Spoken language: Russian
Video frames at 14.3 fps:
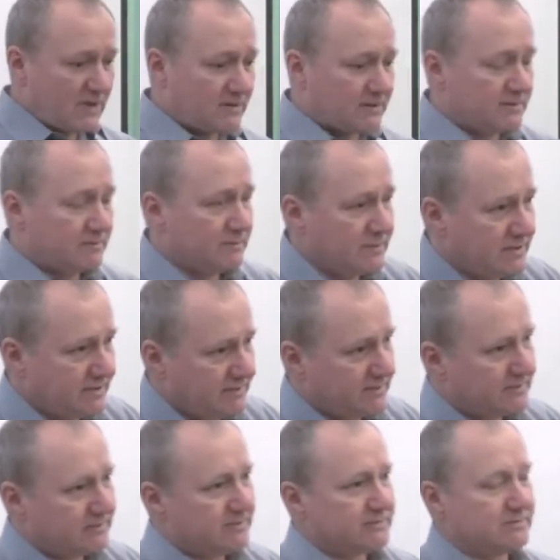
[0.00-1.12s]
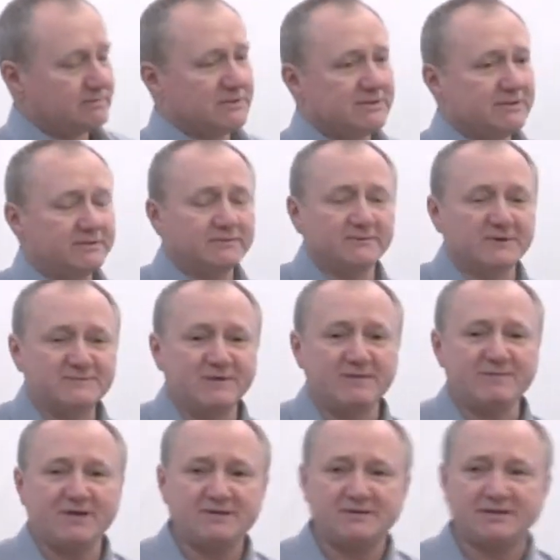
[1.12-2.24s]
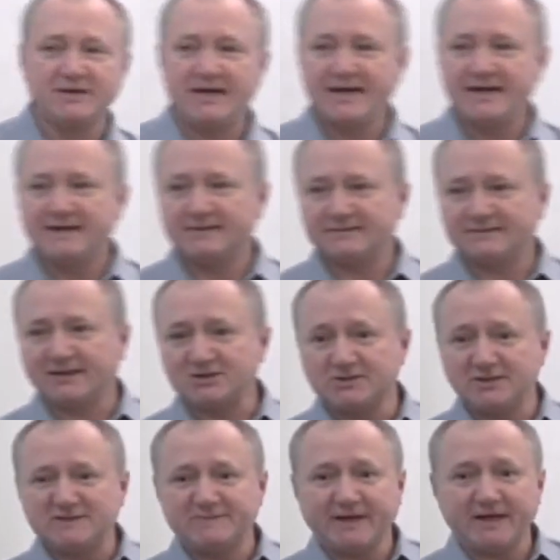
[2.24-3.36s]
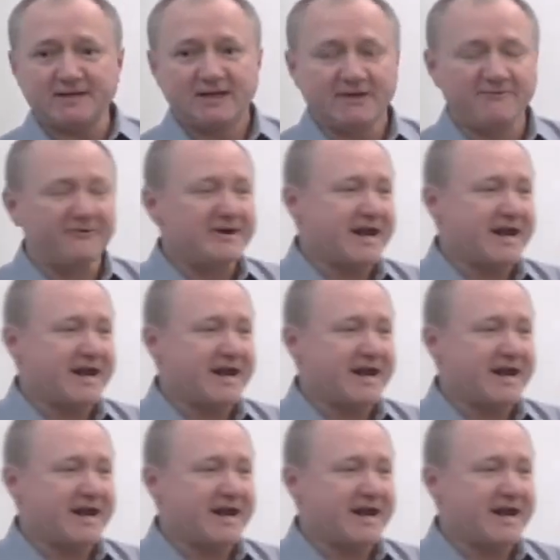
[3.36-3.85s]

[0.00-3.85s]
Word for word: эм, мы в эксперименте должны измерять